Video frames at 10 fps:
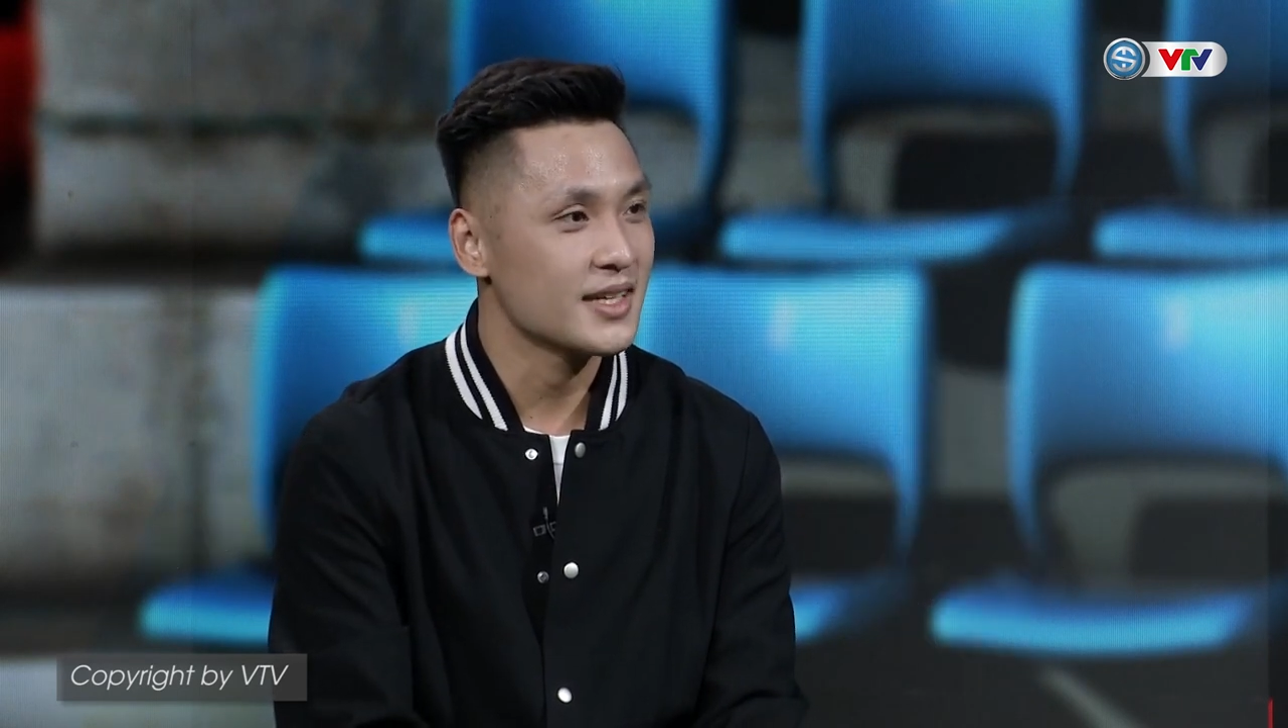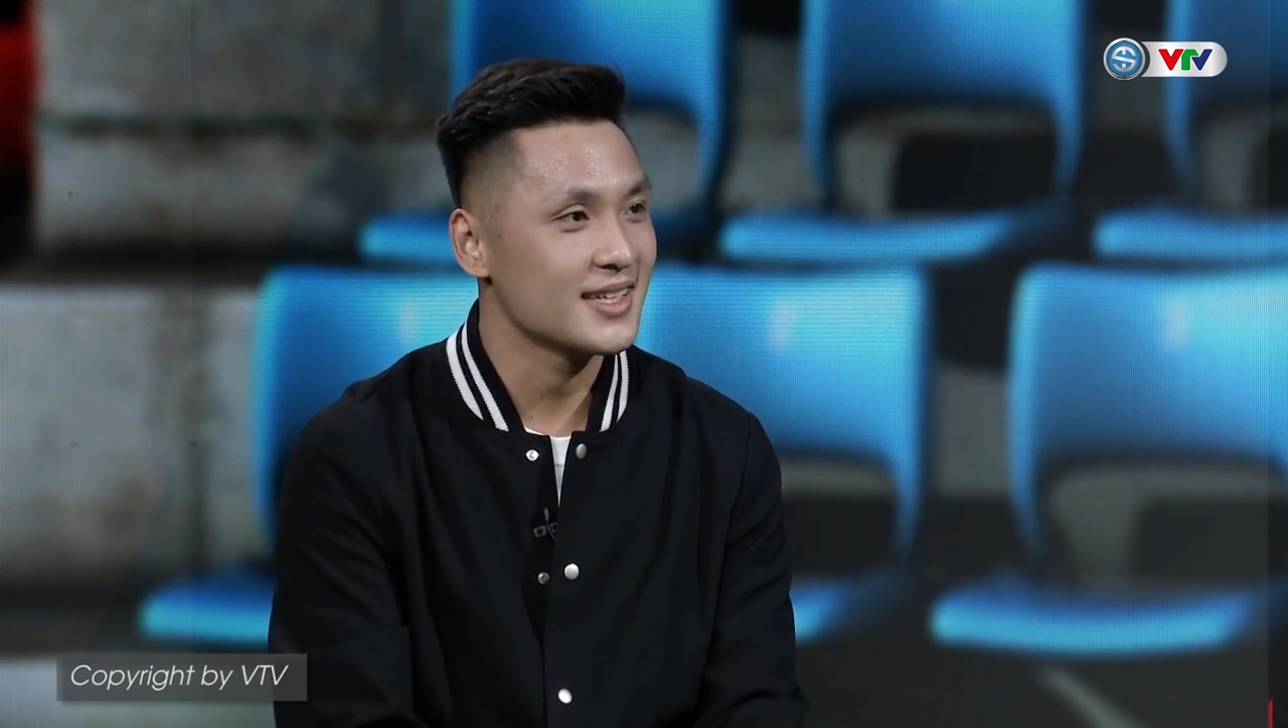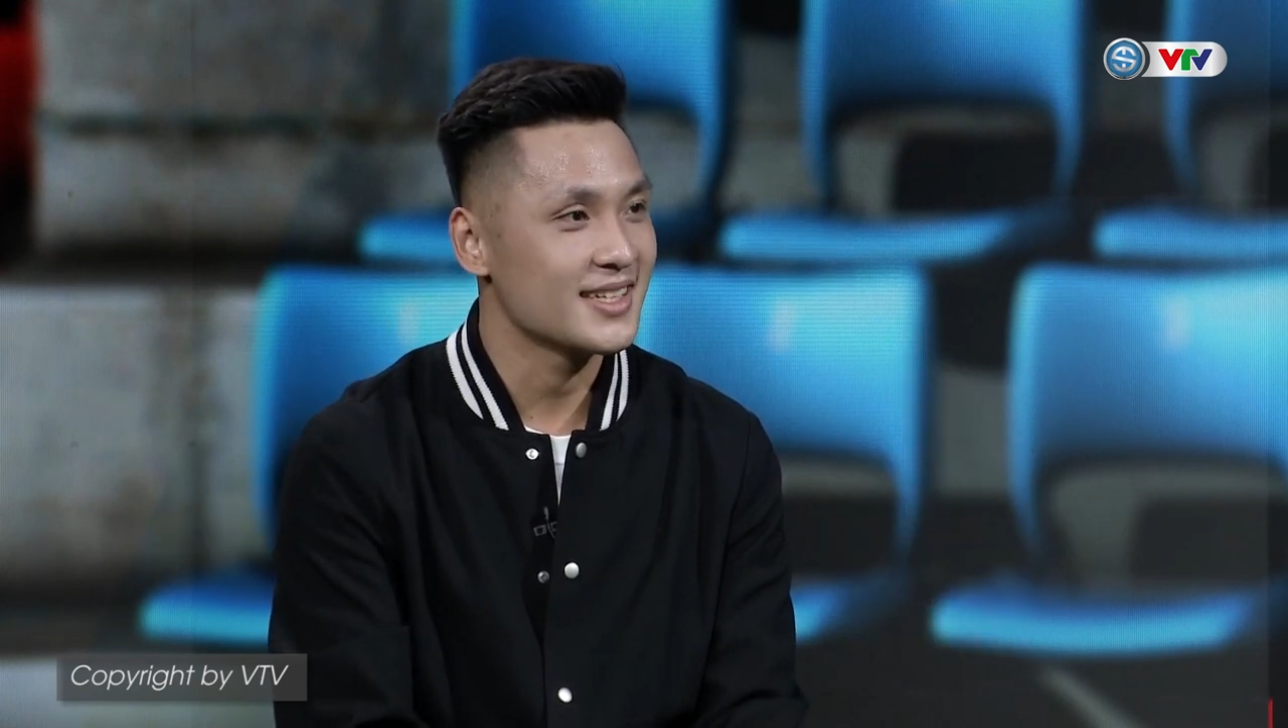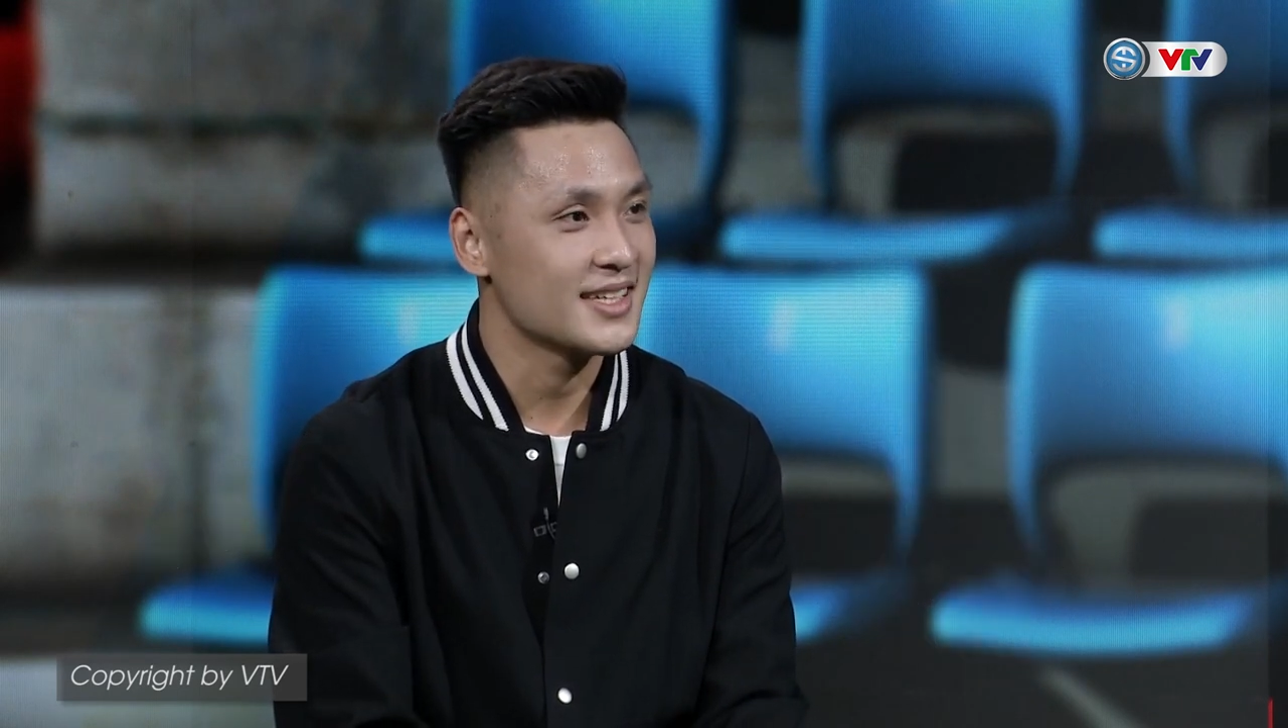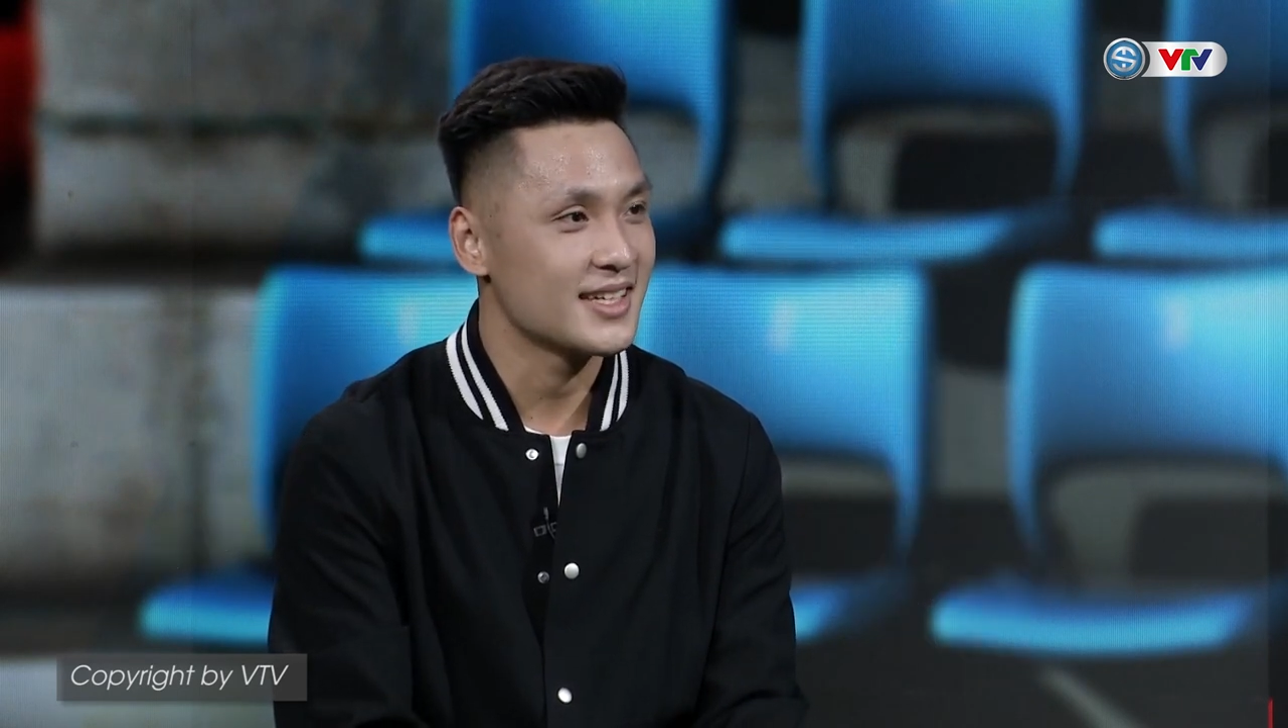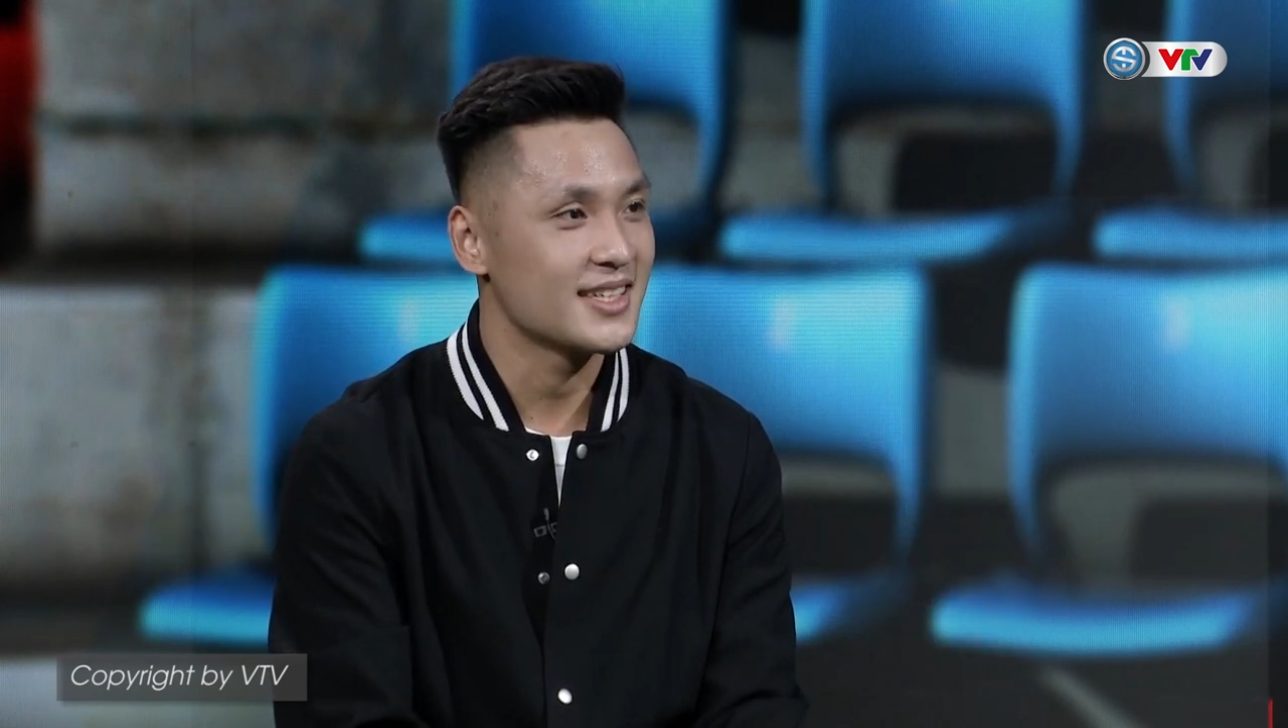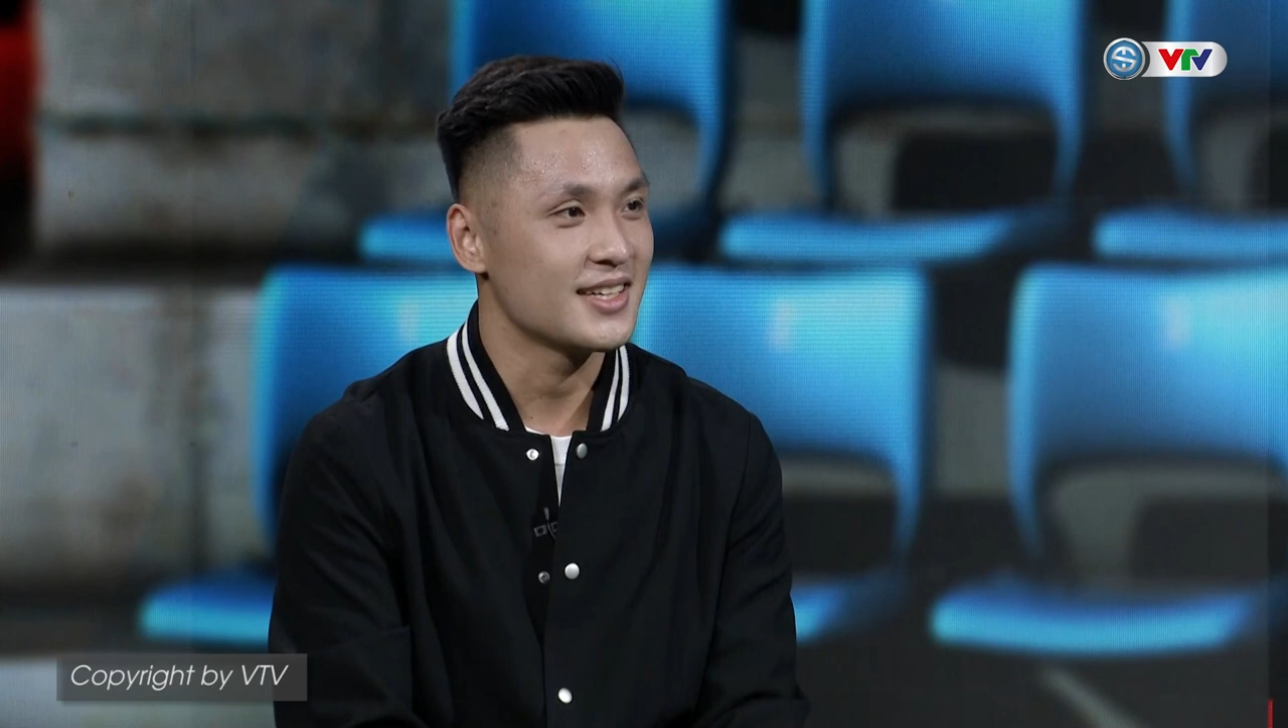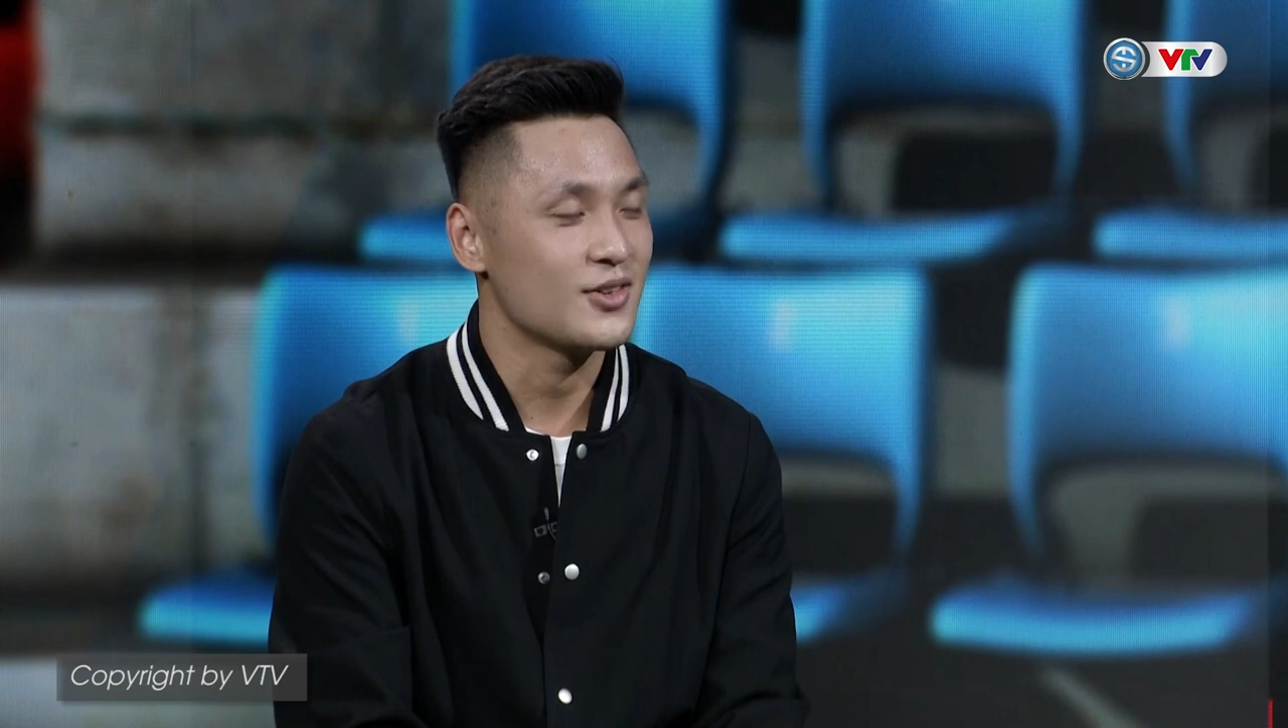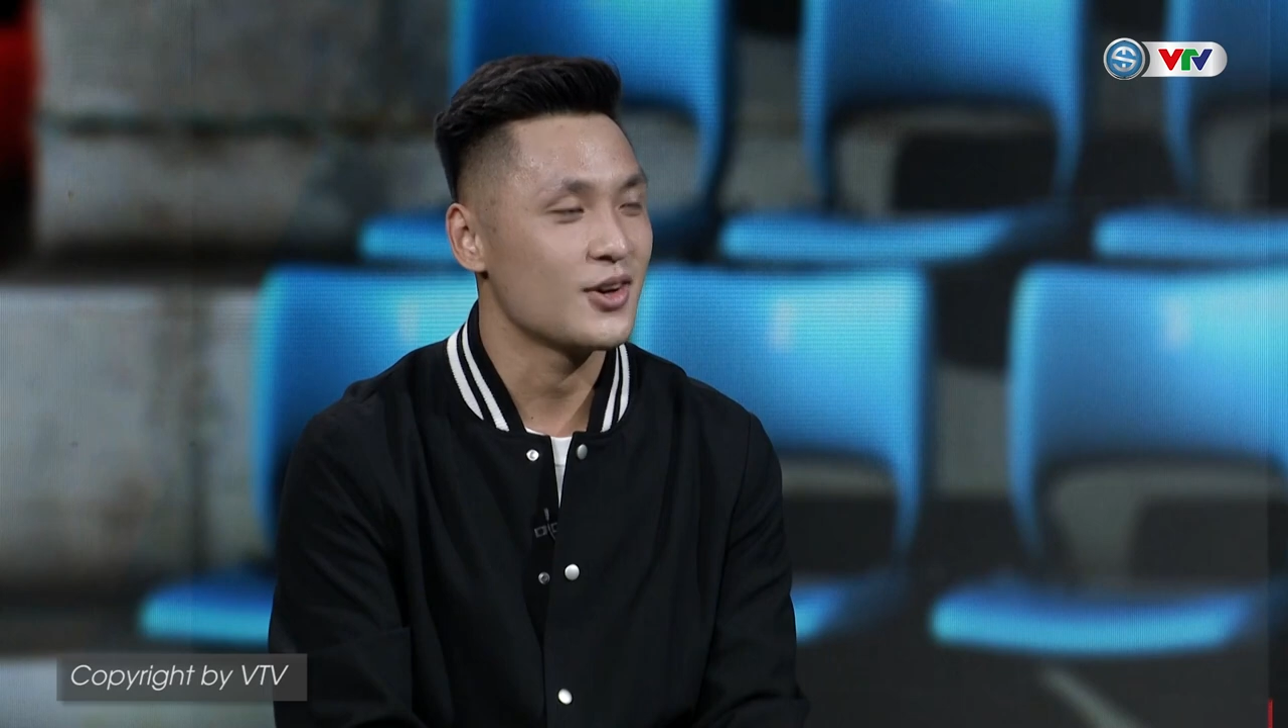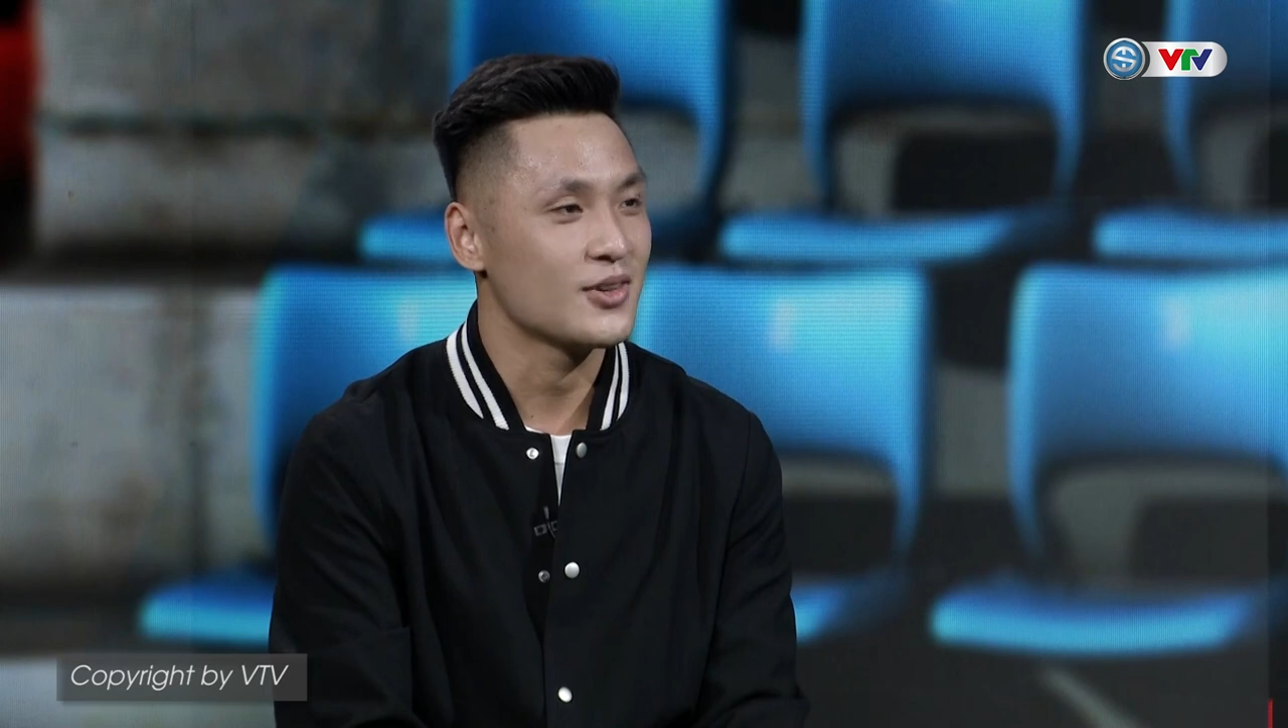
thì hầu